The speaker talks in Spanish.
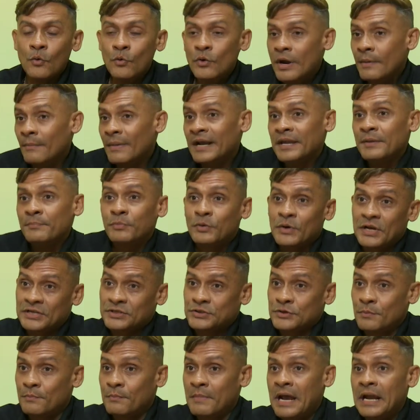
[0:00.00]
Una
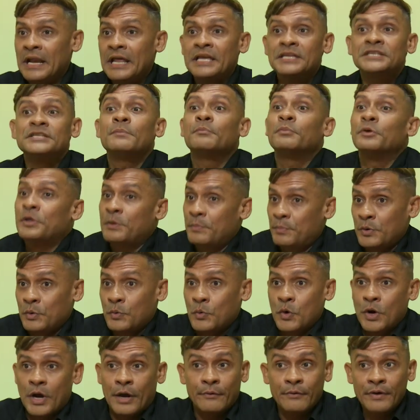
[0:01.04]
manipulación mal hecha puede
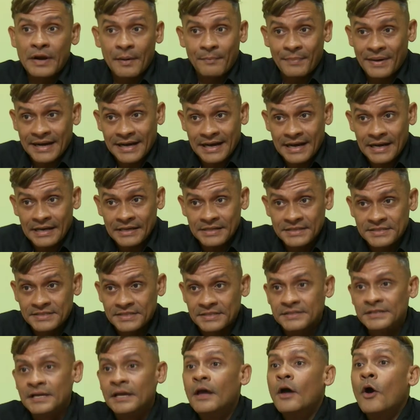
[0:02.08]
provocar una
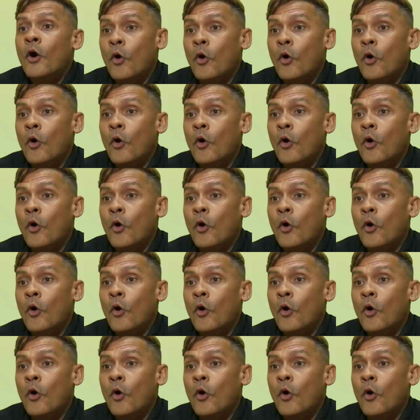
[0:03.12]
parálisis